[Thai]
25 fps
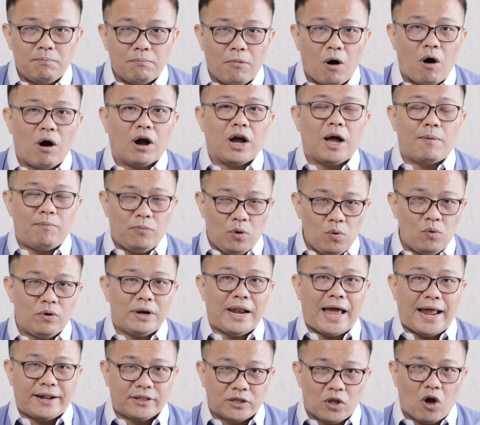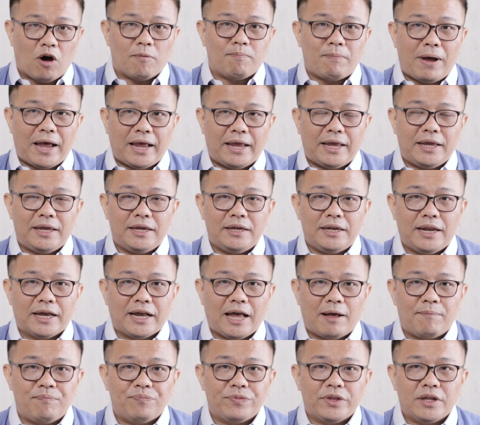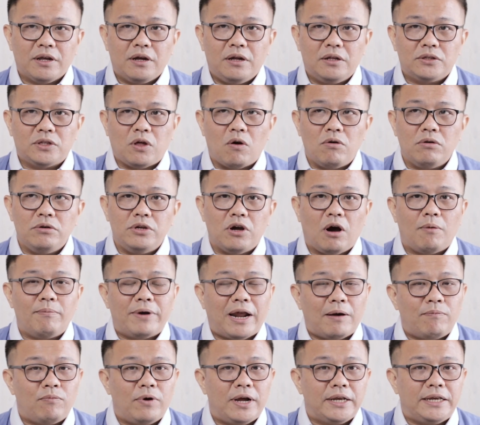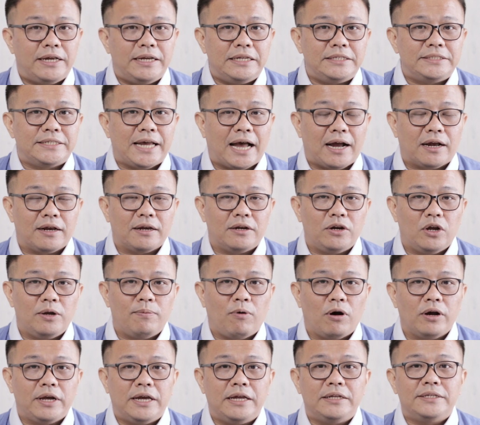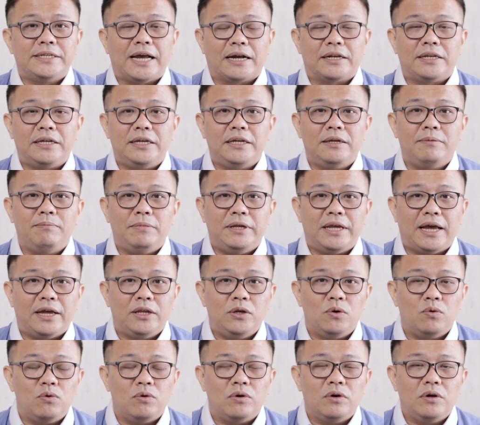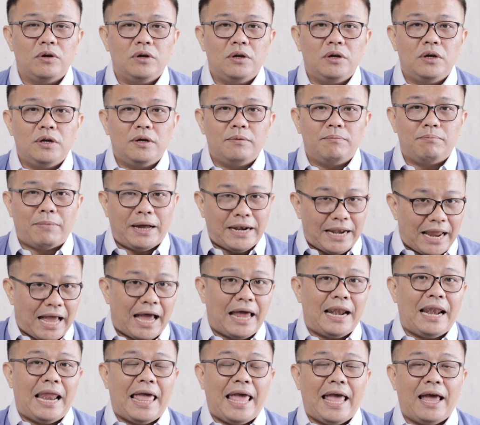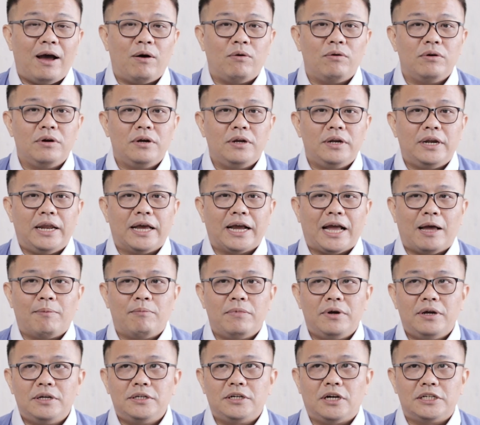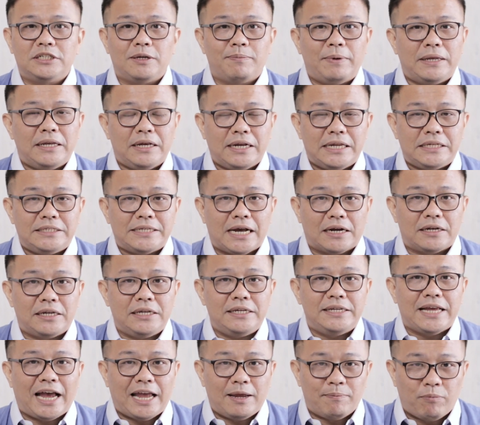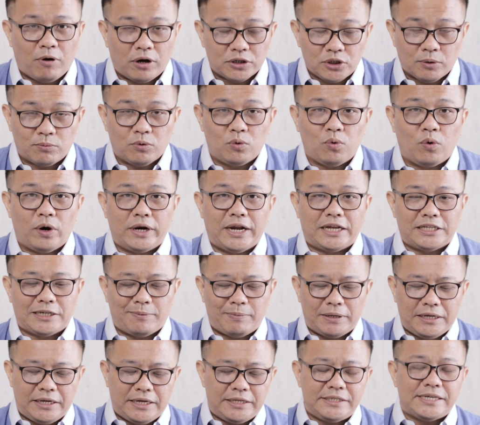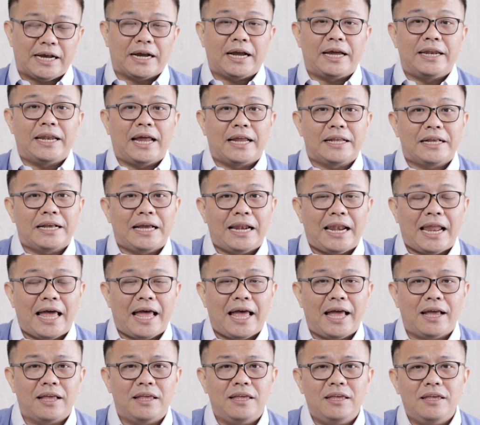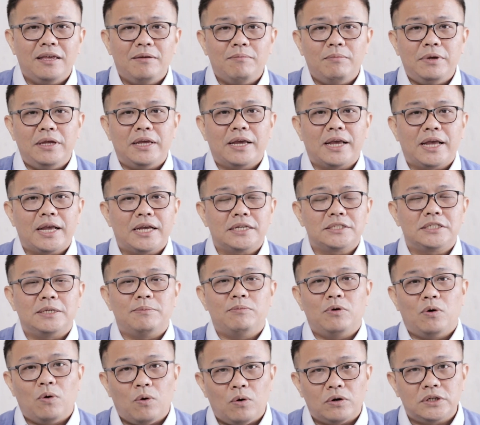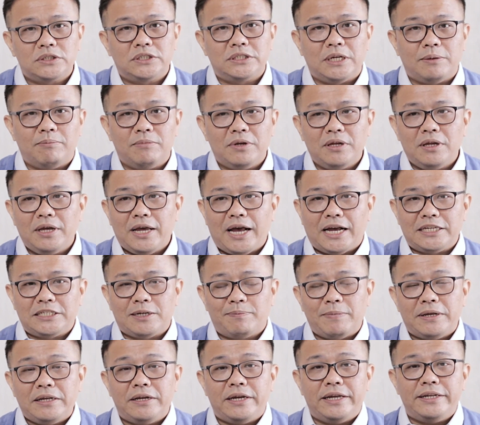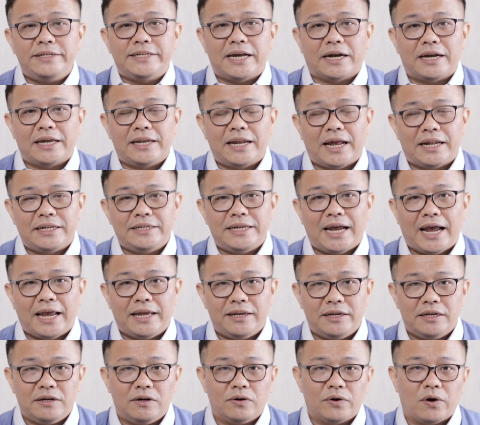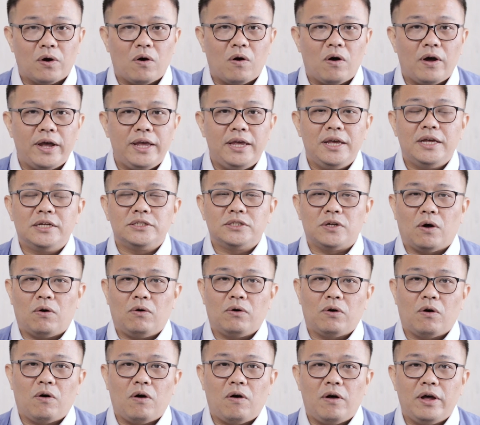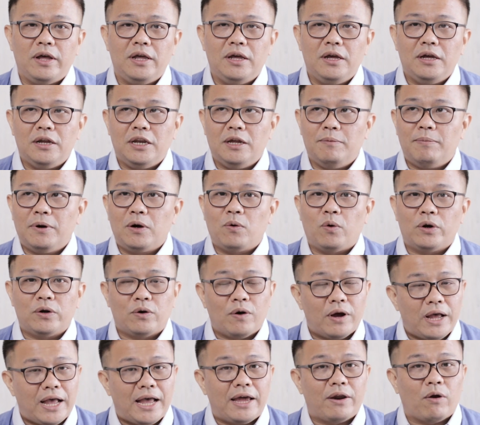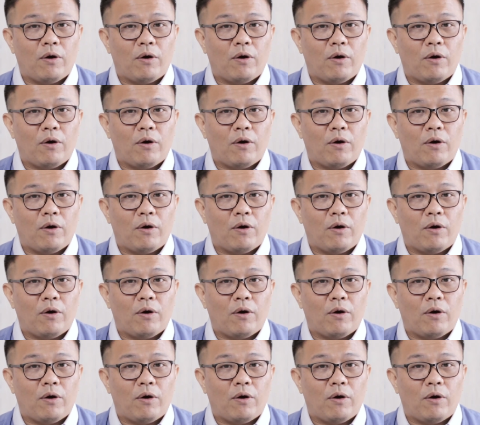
บอกกับลูกหลานต่อไปนะครับต้องยอมรับว่าคริสตจักรโดยเฉพาะคริสตจักรที่มีอายุมานานแล้วนะครับก็จะเป็นคริสตจักรที่ใหญ่พอสมควรอาจจะเป็นคริสตจักรขนาดกลางมี50-60อาจจะเป็นคริสตจักรขนาดใหญ่100-200หรือบางคนก็